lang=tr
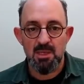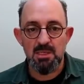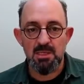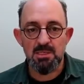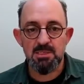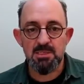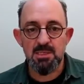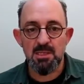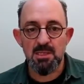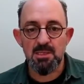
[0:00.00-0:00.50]

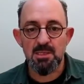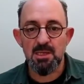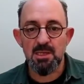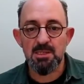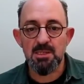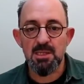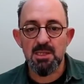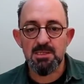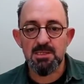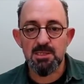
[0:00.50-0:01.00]

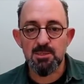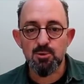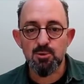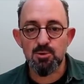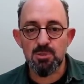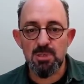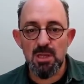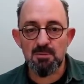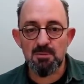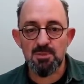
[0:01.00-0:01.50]
İnsanlara nasıl
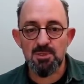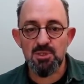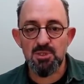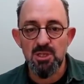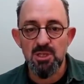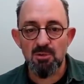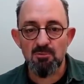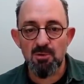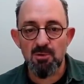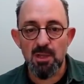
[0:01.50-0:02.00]
güzel bir
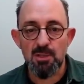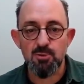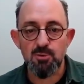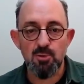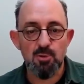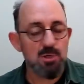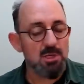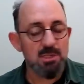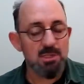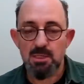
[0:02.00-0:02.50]
şefkat
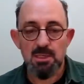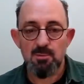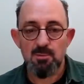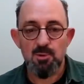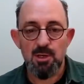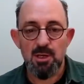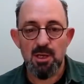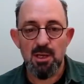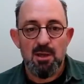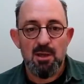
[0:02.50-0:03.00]
tokatıyla böyle